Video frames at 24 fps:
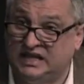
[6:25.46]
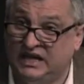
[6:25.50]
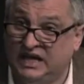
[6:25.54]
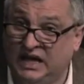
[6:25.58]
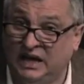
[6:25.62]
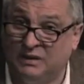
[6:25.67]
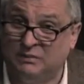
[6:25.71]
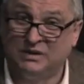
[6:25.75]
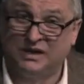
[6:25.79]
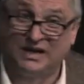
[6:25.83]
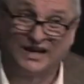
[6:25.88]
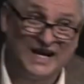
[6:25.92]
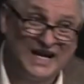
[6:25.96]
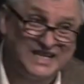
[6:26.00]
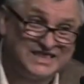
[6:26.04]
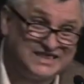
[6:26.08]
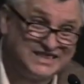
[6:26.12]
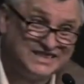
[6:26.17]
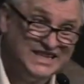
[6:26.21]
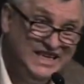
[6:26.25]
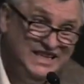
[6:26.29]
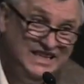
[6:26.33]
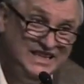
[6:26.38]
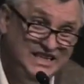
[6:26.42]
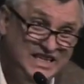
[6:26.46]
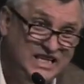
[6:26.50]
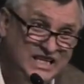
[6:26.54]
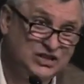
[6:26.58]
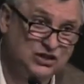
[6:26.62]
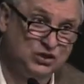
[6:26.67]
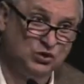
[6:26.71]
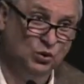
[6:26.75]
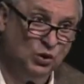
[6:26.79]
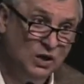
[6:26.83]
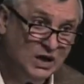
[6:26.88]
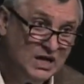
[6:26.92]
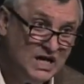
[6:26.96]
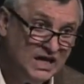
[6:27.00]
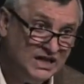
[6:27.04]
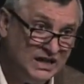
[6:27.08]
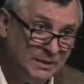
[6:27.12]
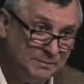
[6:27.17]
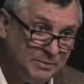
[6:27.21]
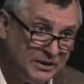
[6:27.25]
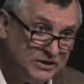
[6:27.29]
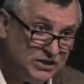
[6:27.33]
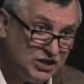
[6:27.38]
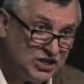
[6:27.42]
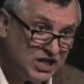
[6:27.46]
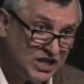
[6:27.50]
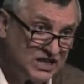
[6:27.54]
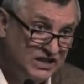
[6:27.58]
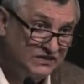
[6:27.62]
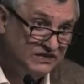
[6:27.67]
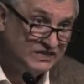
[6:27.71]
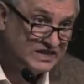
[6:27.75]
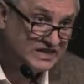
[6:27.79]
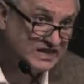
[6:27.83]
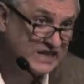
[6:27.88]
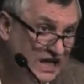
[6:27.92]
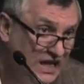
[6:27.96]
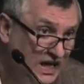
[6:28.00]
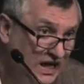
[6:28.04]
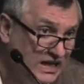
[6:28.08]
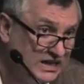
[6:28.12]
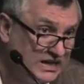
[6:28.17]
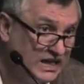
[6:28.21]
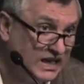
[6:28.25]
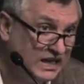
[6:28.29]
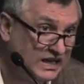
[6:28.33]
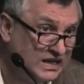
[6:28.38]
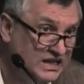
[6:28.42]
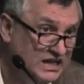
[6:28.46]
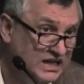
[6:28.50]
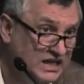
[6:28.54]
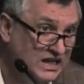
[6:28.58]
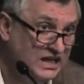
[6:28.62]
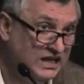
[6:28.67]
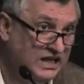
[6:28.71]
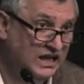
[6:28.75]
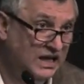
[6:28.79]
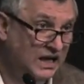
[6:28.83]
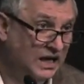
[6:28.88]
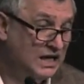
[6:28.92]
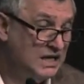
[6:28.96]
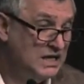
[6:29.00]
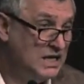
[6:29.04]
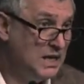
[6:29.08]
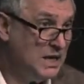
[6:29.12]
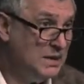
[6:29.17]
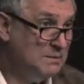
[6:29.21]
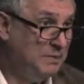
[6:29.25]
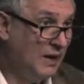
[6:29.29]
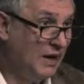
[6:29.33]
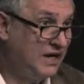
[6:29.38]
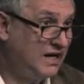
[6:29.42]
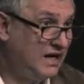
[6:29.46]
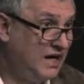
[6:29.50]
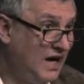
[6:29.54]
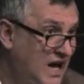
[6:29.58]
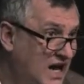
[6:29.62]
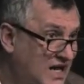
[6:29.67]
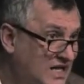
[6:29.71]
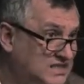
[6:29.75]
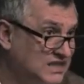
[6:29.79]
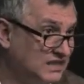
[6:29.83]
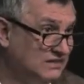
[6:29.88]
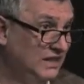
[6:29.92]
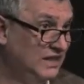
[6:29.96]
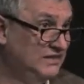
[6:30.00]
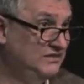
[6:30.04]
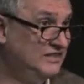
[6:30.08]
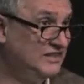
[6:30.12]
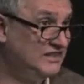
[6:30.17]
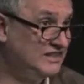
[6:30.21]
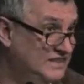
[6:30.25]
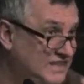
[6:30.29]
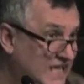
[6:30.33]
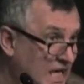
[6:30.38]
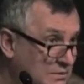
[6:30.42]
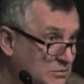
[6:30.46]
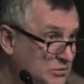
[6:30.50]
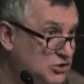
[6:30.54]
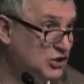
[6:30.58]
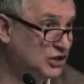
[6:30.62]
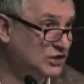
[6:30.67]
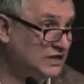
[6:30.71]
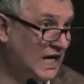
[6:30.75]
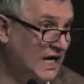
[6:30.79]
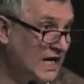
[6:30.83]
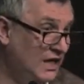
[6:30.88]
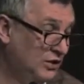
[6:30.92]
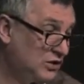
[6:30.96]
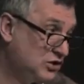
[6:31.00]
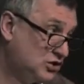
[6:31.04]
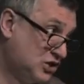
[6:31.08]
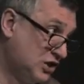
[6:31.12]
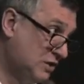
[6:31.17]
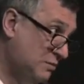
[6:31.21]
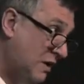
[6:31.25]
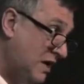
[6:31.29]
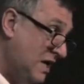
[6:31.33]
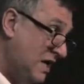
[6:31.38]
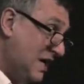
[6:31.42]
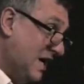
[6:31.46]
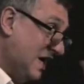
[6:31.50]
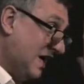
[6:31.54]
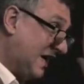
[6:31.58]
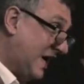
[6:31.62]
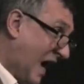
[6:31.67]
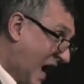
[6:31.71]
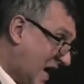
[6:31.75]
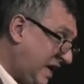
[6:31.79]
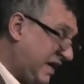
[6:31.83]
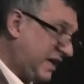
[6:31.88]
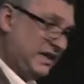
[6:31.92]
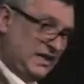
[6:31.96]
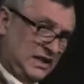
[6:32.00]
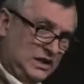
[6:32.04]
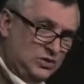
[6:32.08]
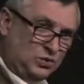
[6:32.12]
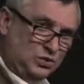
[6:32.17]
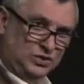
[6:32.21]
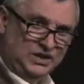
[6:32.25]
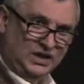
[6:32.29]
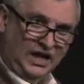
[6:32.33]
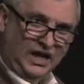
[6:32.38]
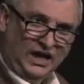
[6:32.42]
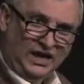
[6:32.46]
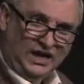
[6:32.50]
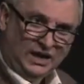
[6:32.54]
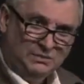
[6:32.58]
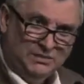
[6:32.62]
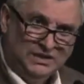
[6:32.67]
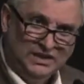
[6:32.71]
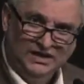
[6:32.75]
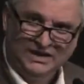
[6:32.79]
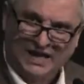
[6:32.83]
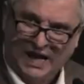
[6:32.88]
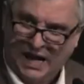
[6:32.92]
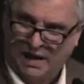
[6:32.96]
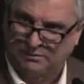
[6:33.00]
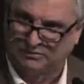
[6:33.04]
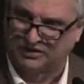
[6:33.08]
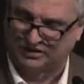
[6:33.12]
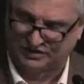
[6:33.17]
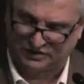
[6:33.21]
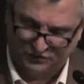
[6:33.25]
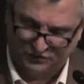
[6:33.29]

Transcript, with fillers: тем, красной нитью на протяжении всей этой книги, показывает всем читающим, как иудеям и нам